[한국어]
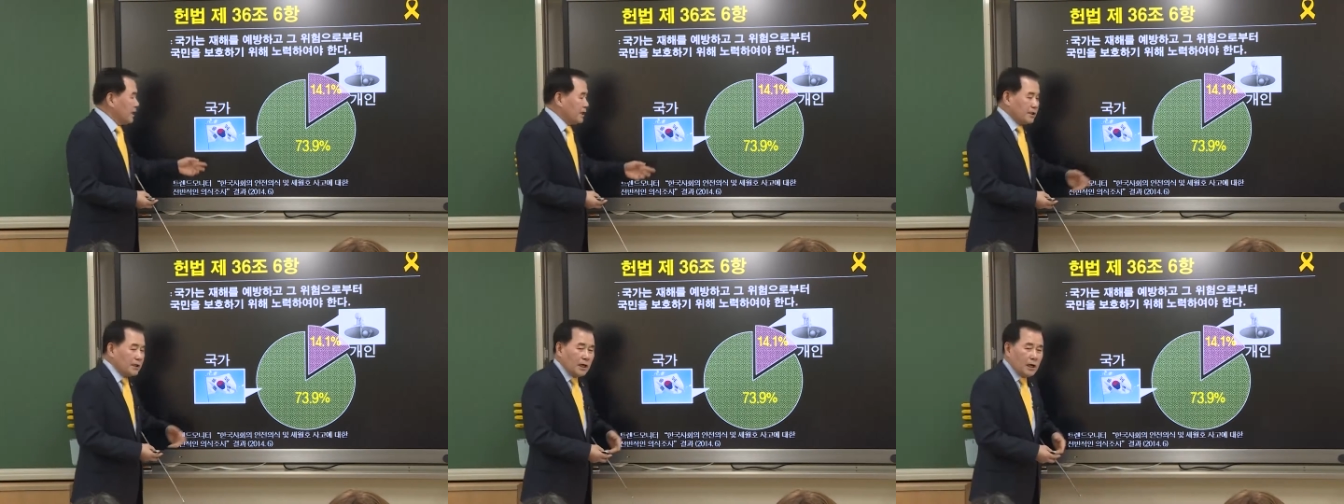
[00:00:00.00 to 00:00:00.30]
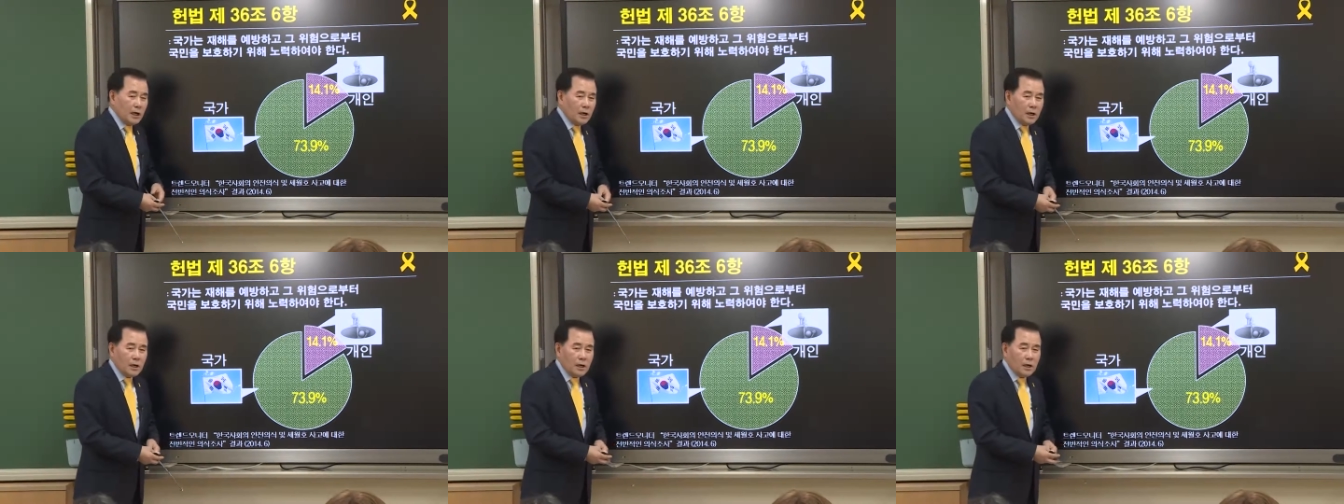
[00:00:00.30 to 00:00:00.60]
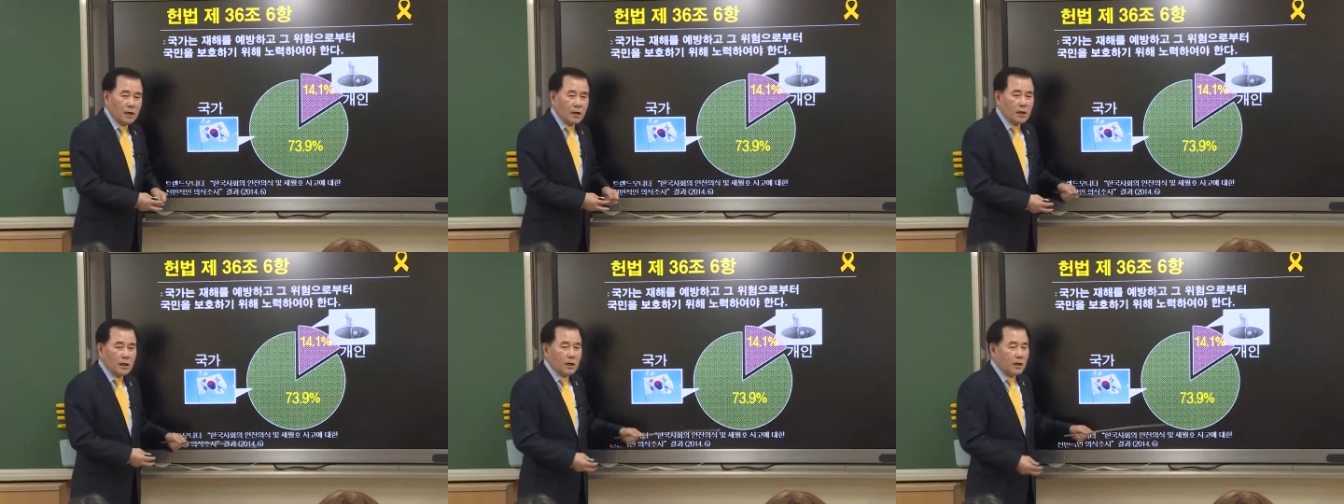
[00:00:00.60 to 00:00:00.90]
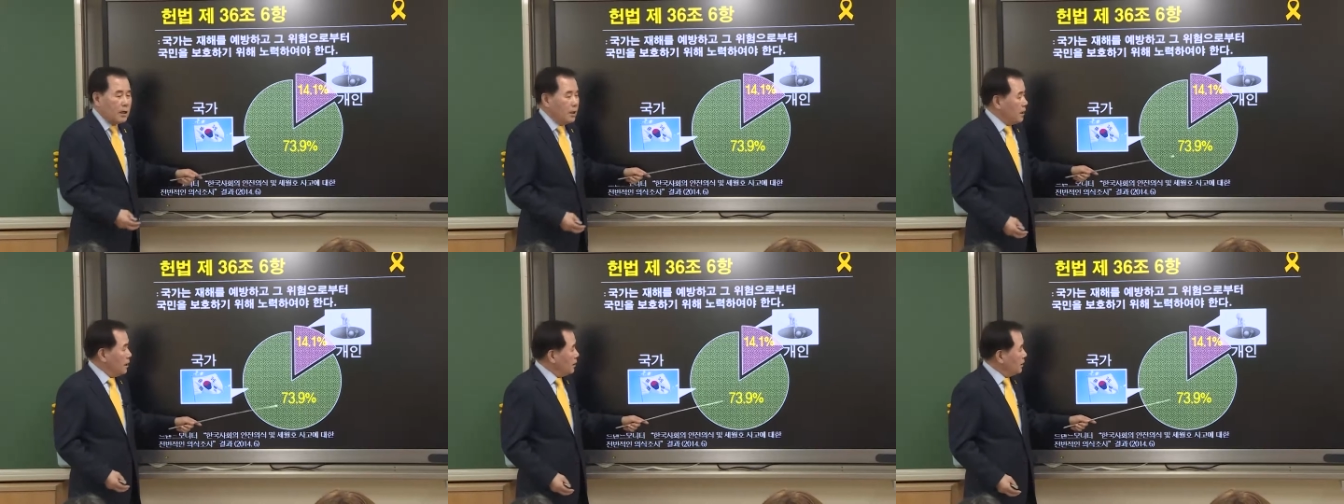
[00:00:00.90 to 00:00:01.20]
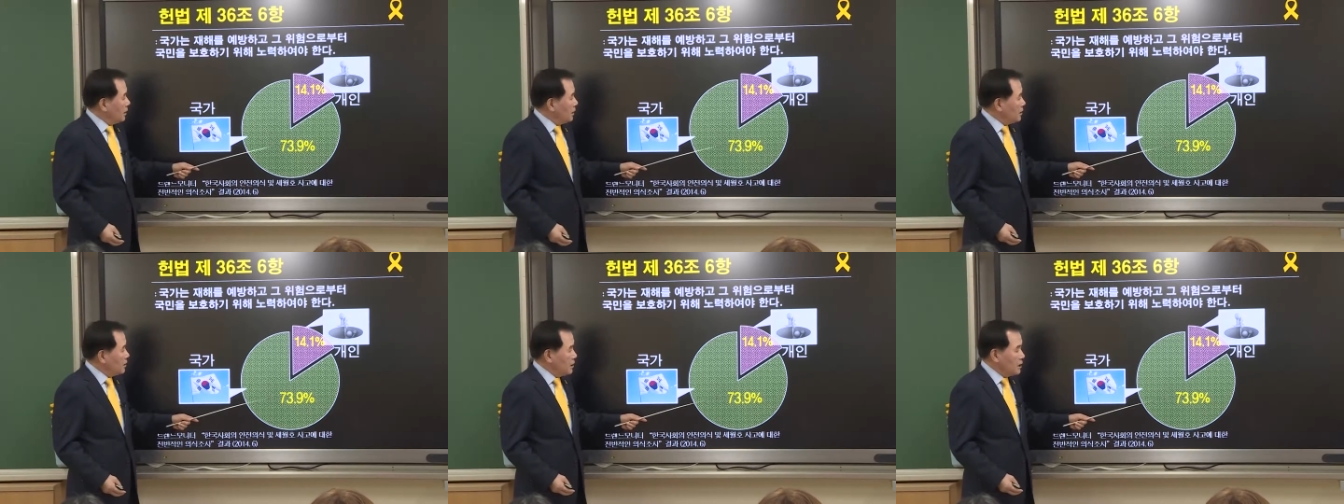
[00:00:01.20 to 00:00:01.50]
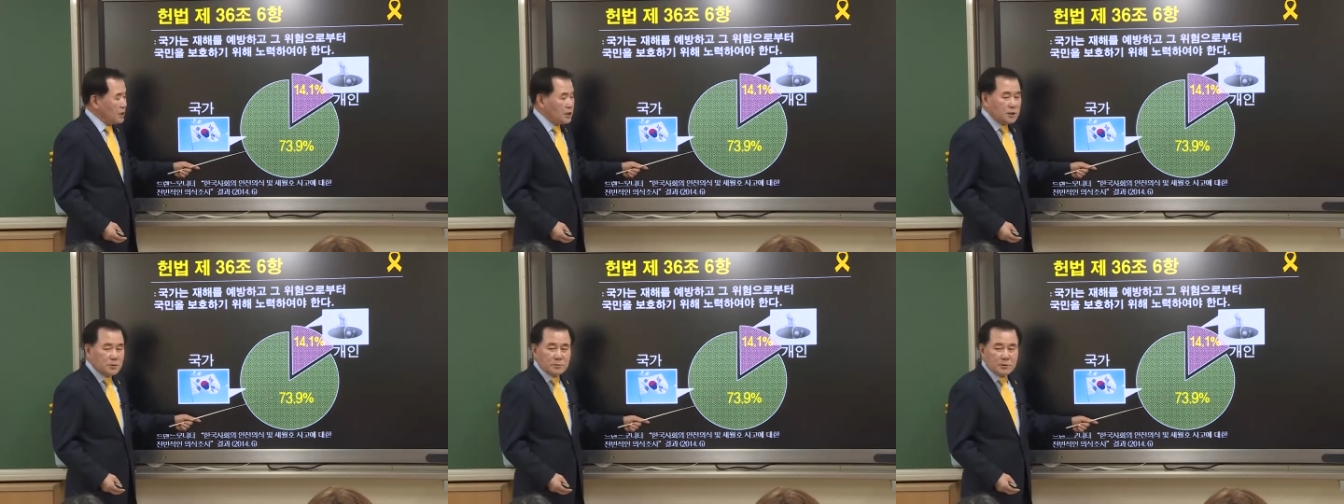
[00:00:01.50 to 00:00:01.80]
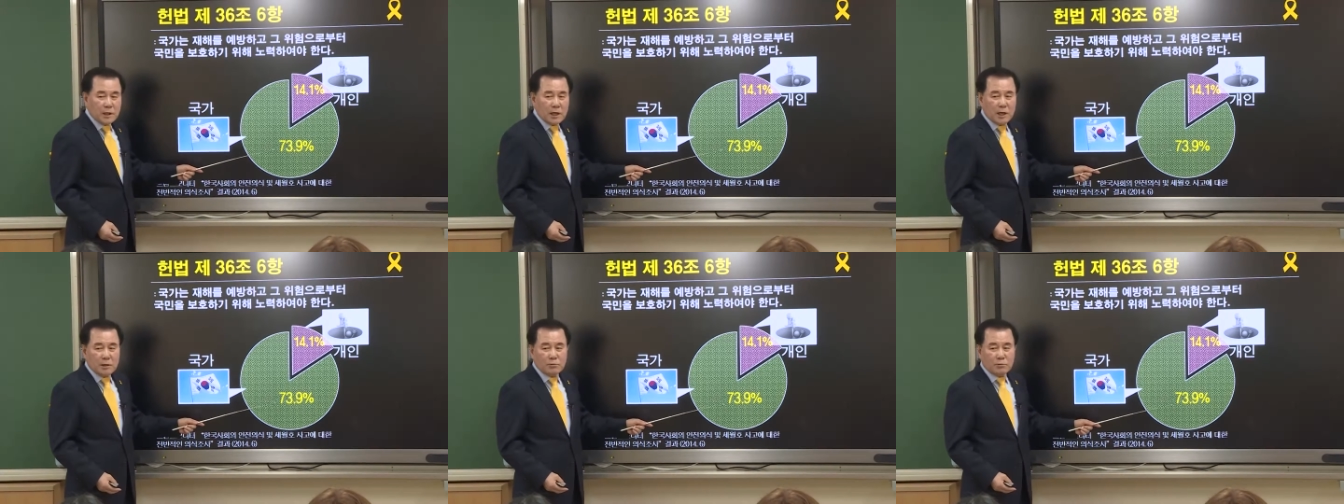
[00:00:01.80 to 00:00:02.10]
있다. 이게
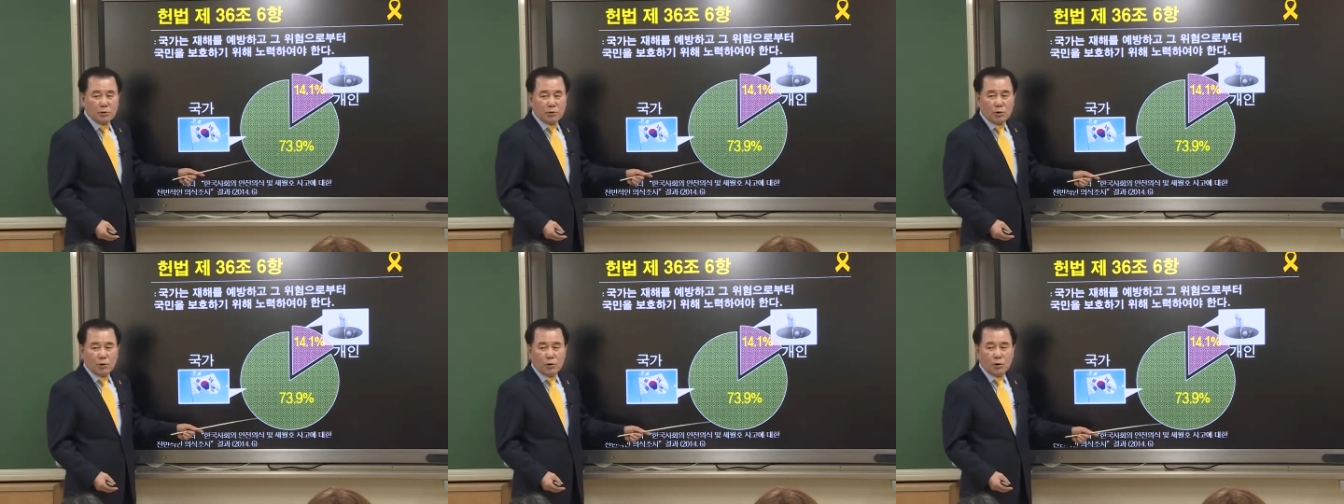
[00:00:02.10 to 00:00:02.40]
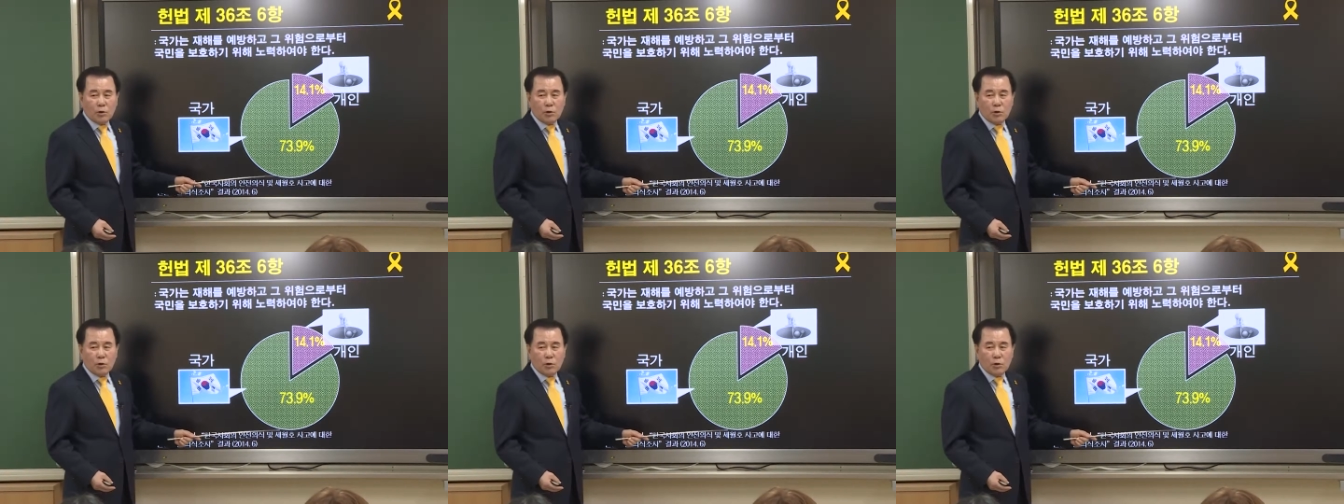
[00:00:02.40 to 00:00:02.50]
74%.